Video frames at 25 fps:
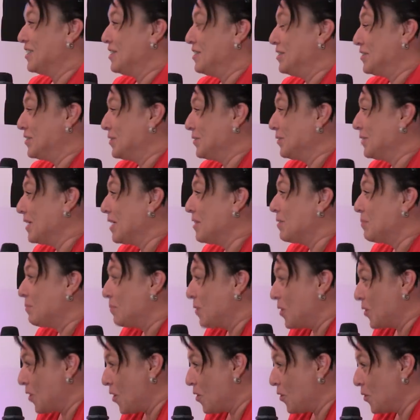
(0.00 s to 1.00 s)
czyli student
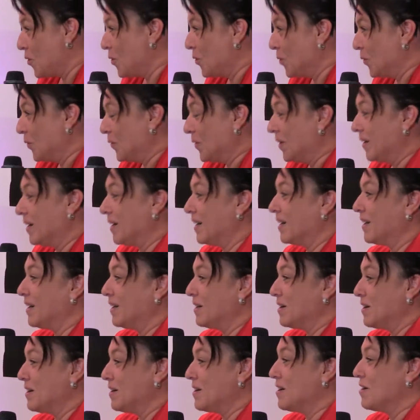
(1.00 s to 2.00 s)
po roku,
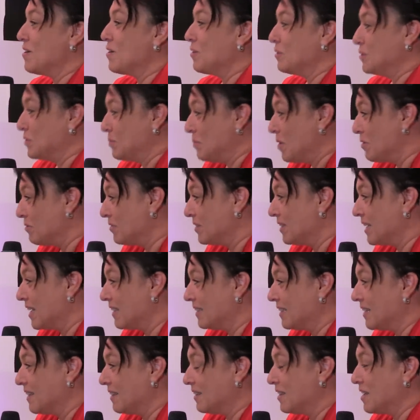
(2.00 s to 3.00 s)
rozmowy na
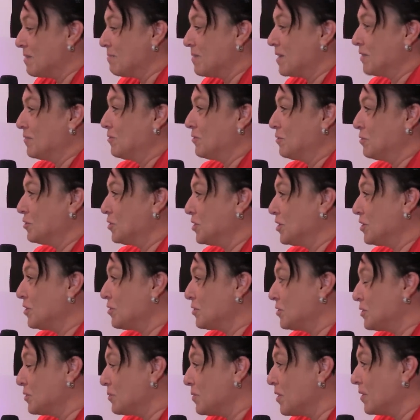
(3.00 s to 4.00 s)
ten temat w różnych
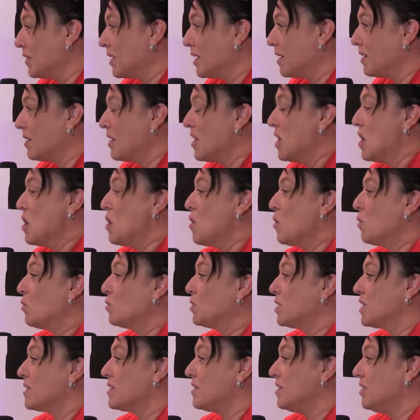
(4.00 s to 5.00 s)
odsłonach,
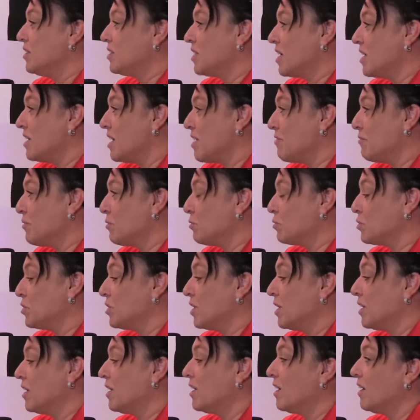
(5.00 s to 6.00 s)
uczestniczenia w
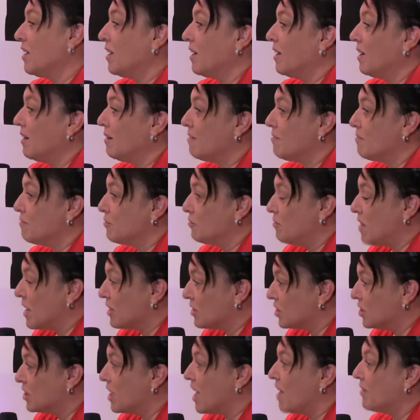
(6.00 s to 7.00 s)
różnych e,
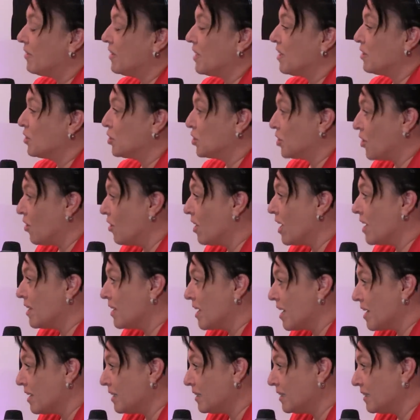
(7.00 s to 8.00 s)
warsztatach,
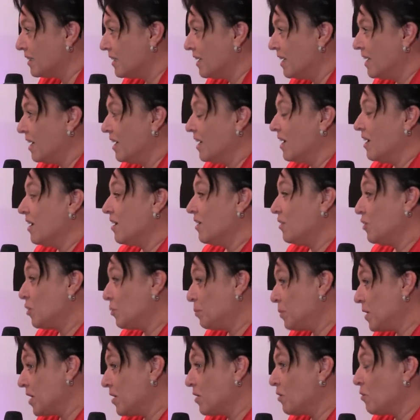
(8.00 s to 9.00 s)
szkoleniach,
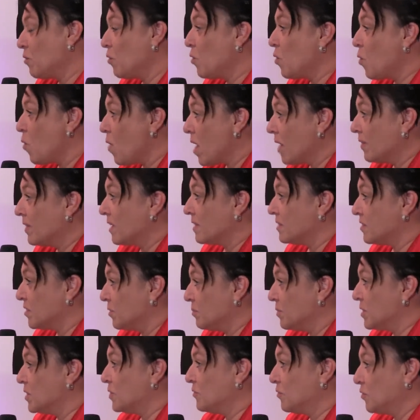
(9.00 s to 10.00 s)
dopiero układa
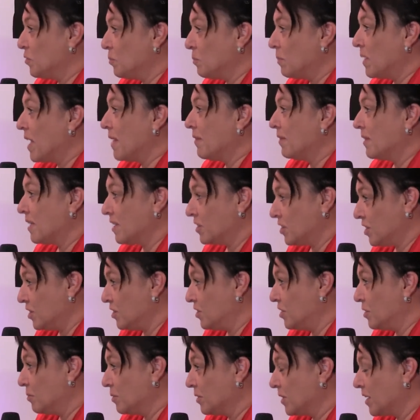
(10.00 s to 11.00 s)
sobie swój plan na
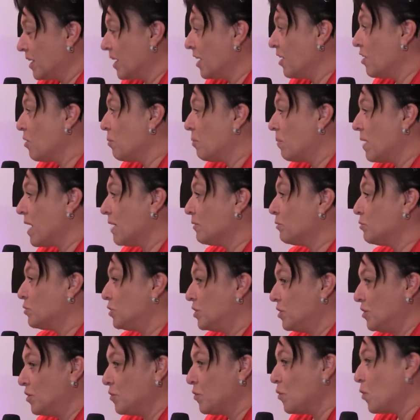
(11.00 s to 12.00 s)
życie, bo takiego planu
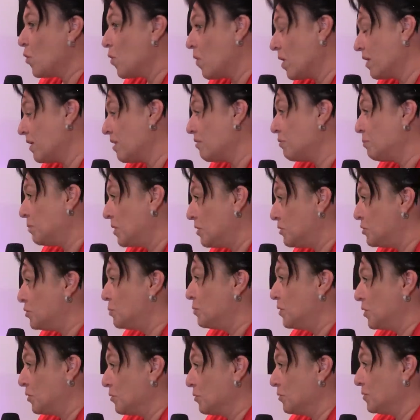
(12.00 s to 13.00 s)
się nie układa w
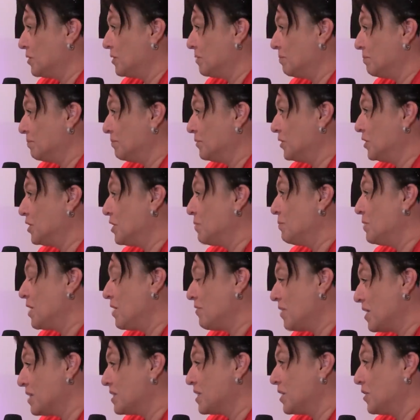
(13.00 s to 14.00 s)
5 minut. Czyli
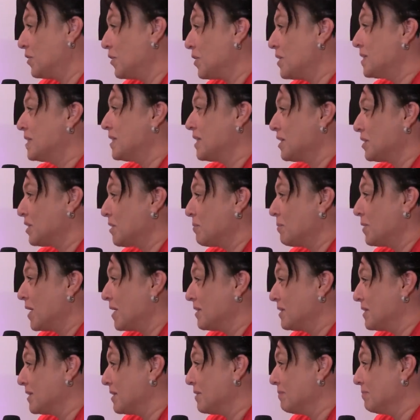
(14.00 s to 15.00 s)
mniej więcej to jest nasza
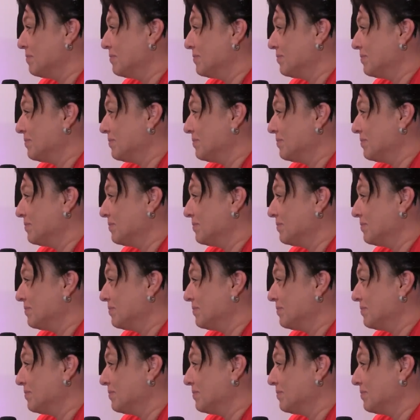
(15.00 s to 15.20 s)
praca.